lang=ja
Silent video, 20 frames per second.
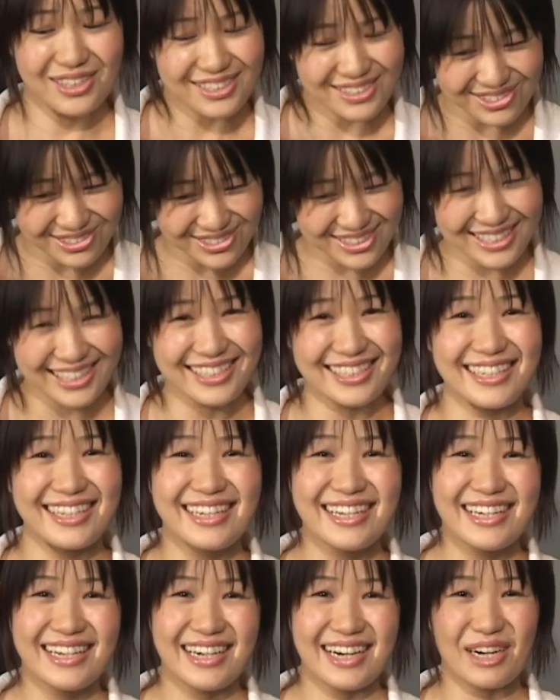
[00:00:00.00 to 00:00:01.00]
そうさっき
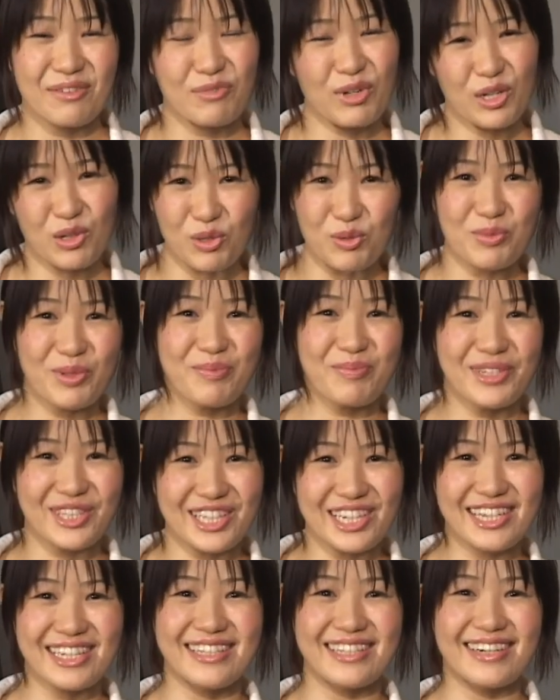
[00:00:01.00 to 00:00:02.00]
アメコミみ
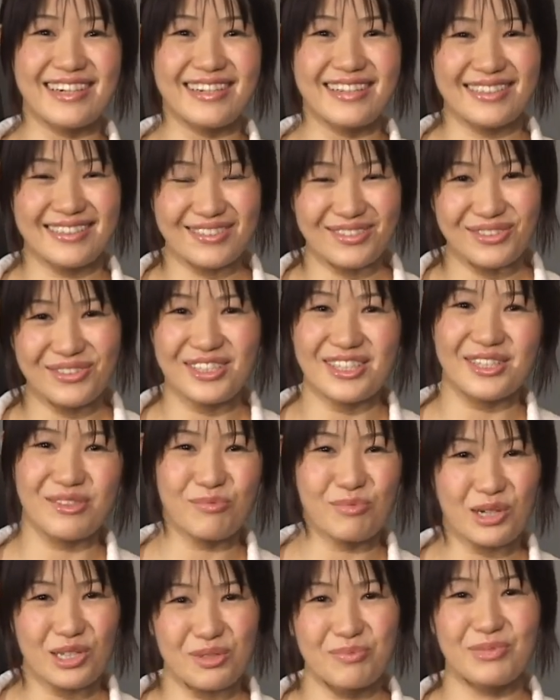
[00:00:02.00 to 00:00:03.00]
たいな雰囲気
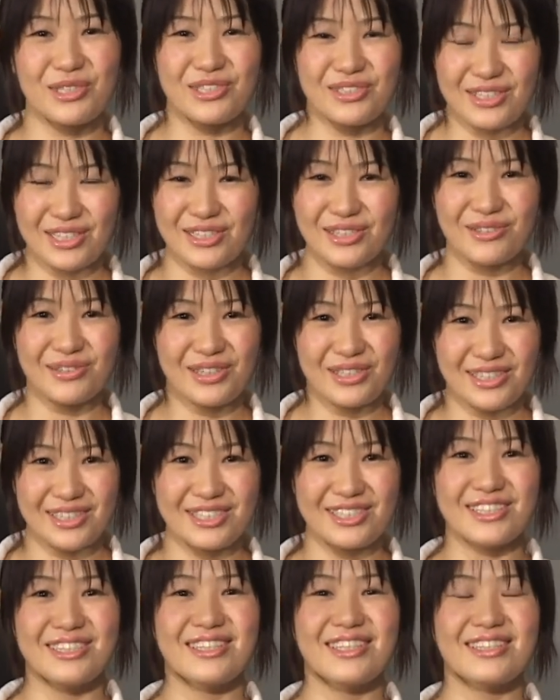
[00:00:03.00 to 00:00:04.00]
もありますねってお
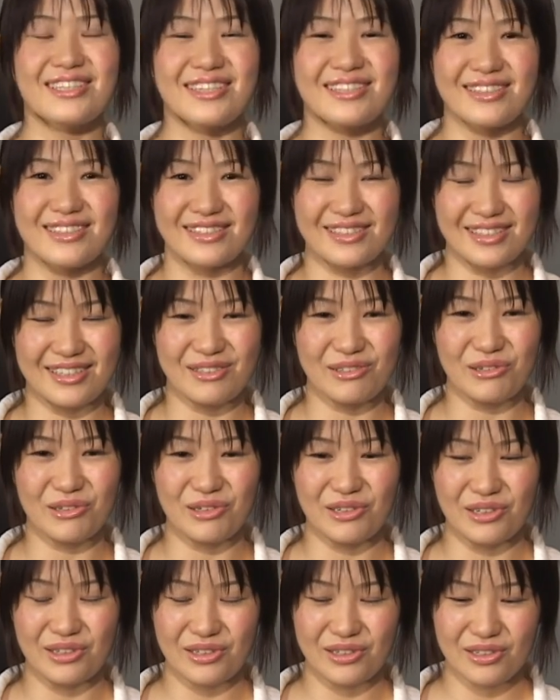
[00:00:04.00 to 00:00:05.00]
話ししてたんですけど
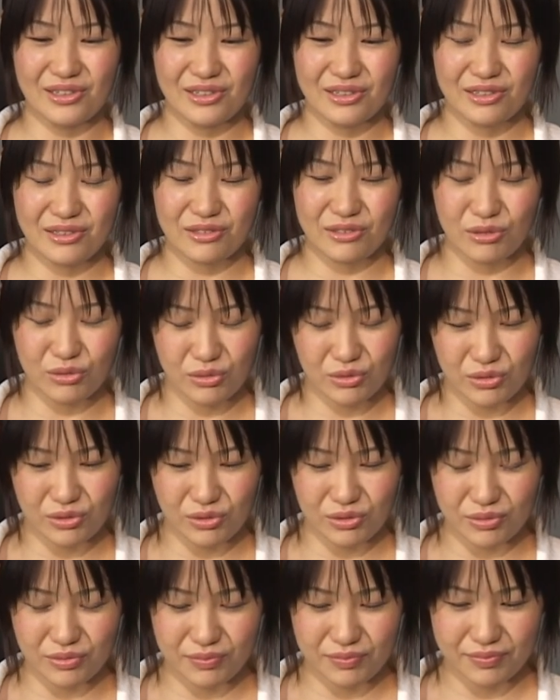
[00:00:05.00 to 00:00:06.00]
その
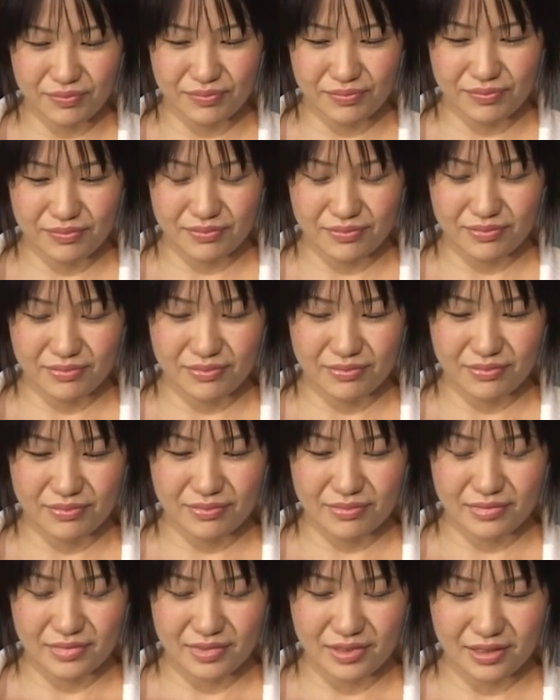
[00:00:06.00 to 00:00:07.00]
何
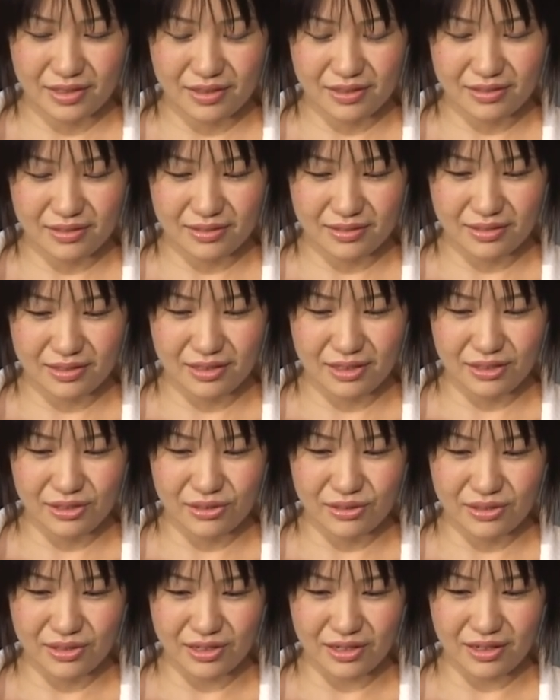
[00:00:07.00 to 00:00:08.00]
て言
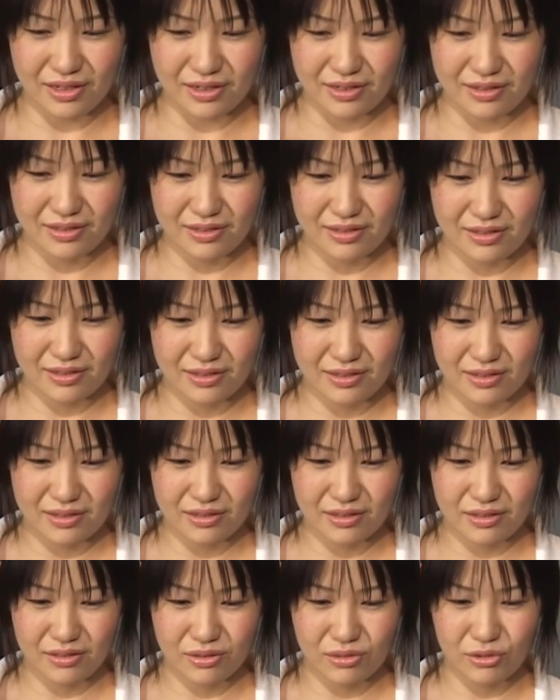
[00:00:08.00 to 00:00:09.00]
うか
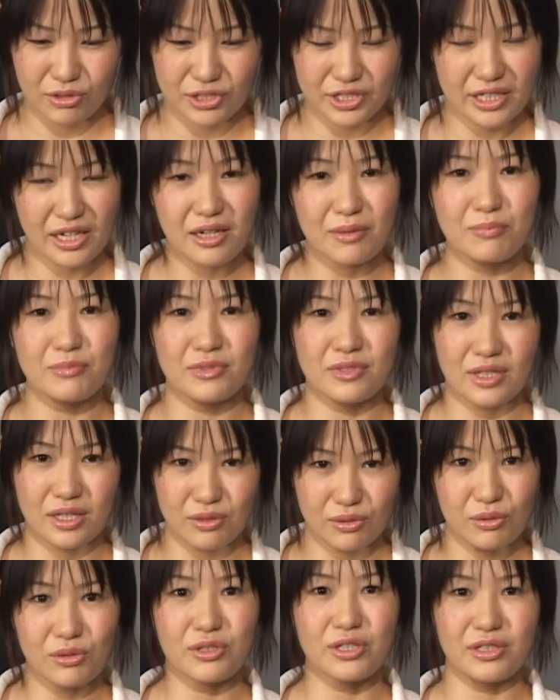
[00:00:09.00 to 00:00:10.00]
こうシャープな
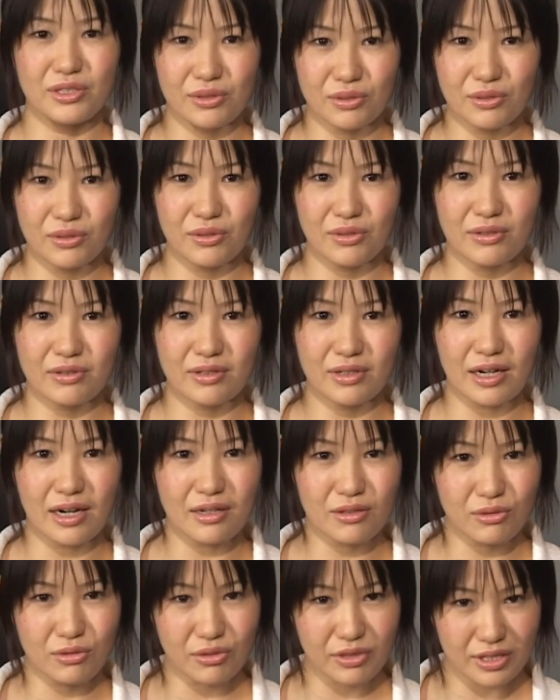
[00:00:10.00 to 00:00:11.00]
動きとかっ
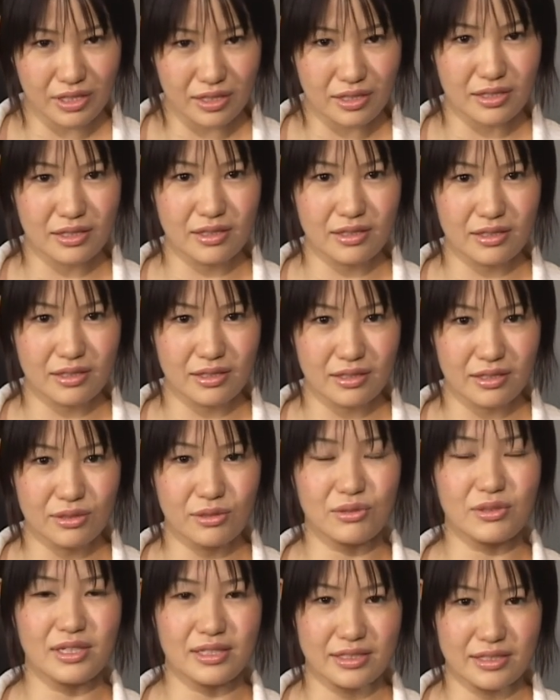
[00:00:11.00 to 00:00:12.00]
こいい
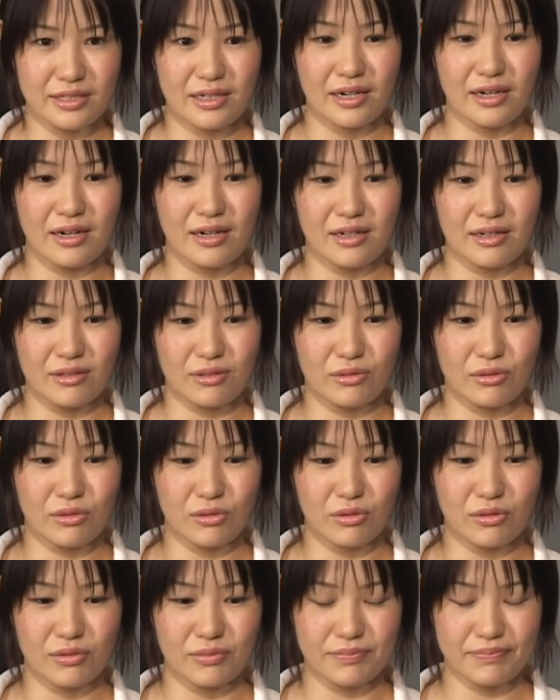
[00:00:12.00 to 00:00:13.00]
人たちがこ